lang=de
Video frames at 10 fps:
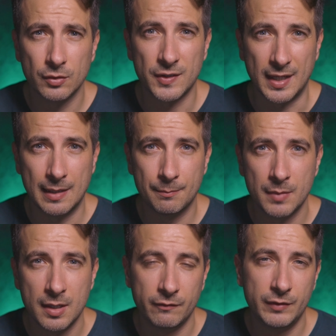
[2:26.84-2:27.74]
EOS
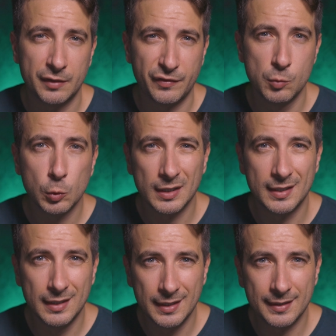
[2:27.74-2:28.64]
M wird
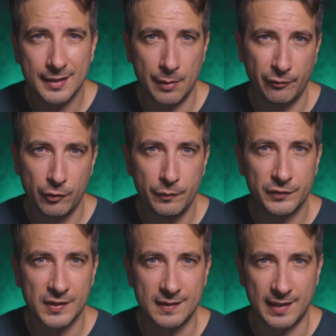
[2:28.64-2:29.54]
vermutlich nicht die
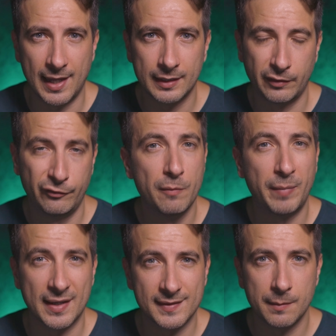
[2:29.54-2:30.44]
M50 sein, dafür
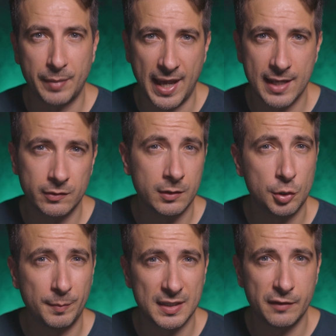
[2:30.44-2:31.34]
passt der Preis und die
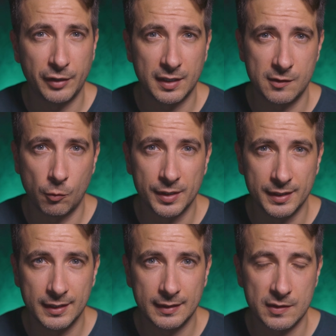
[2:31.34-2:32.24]
Spezifikationen
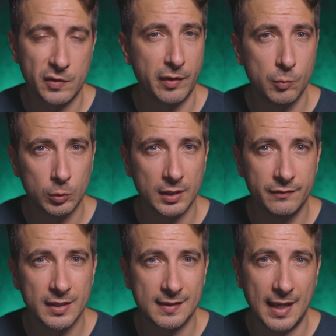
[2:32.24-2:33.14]
nicht, also
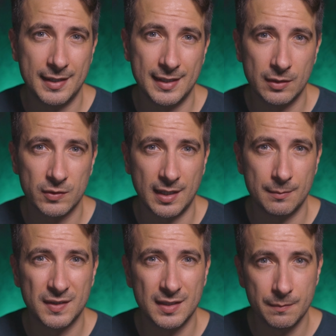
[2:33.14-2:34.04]
vermutlich wird es eine EOS
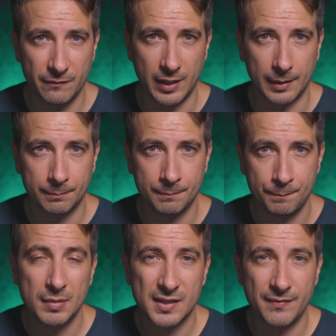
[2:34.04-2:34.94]
M7 werden
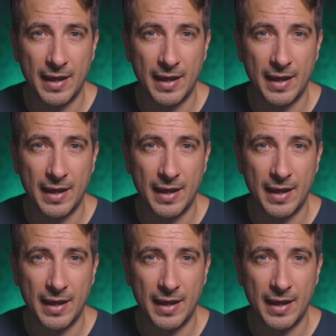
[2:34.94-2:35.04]
mit